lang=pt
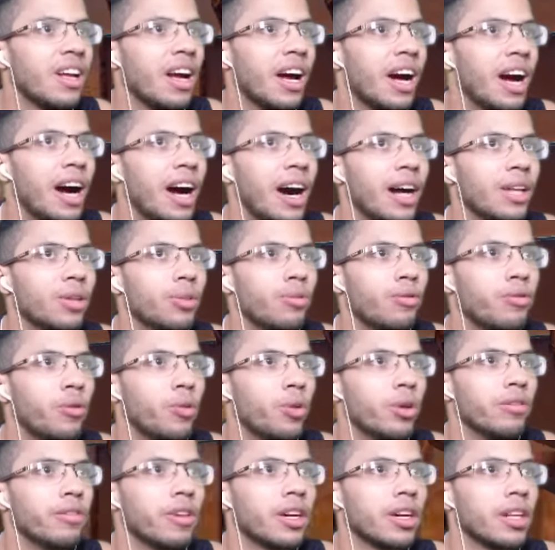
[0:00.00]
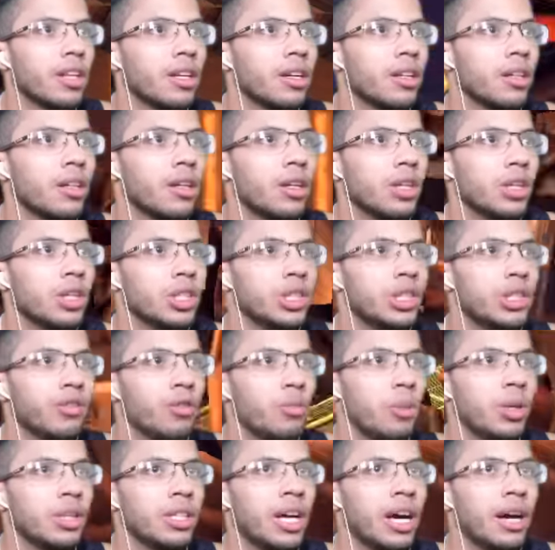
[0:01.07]
Ah, não foi, velho, galera. Já
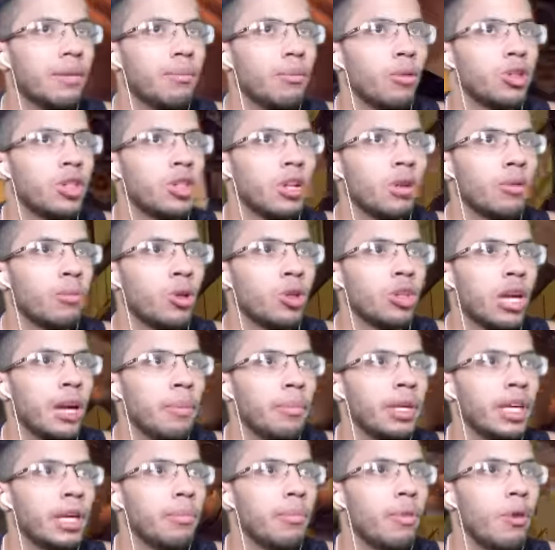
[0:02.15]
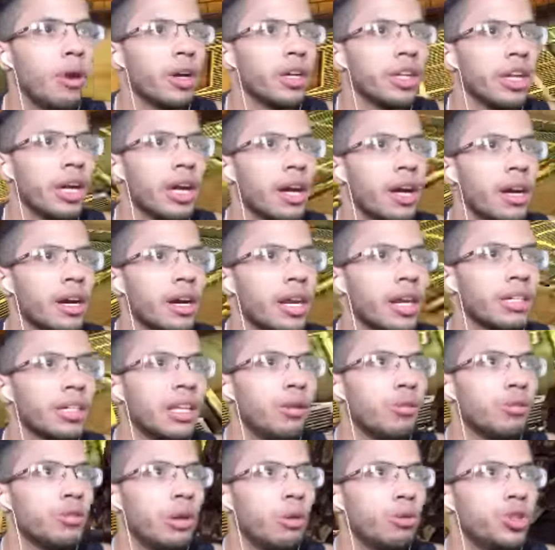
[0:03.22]
vou mandar, botar, botar a Big Boy, que, é, que ela
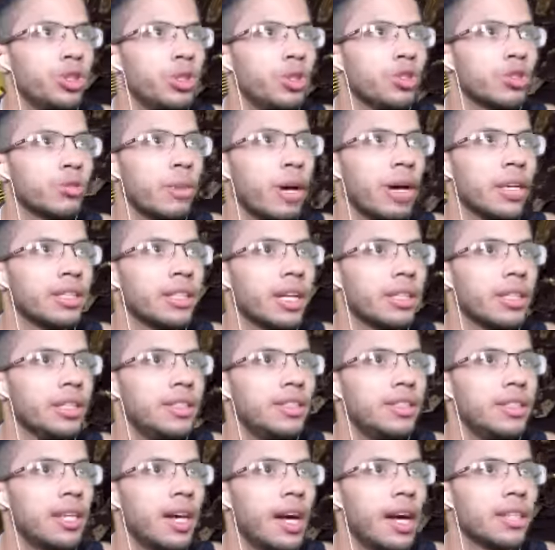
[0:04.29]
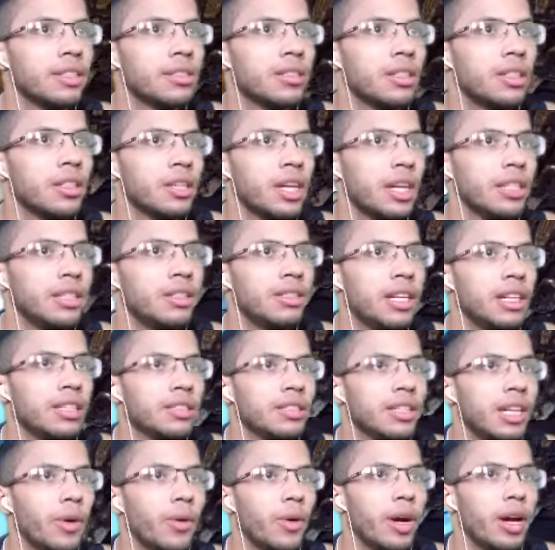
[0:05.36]
tem, dá uns tiros mais cadenciados, né? Cadenciados
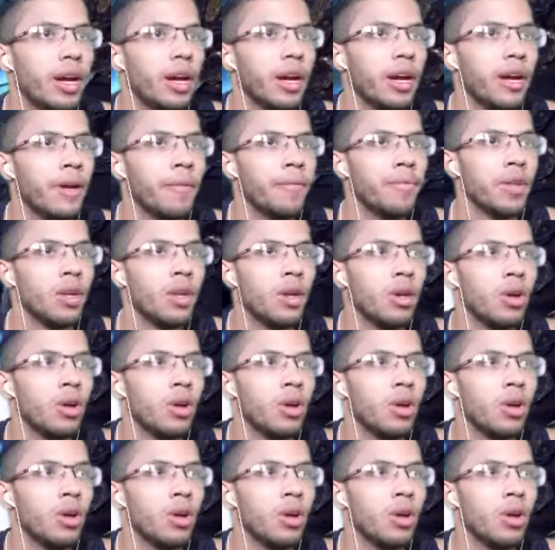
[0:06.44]
não, é...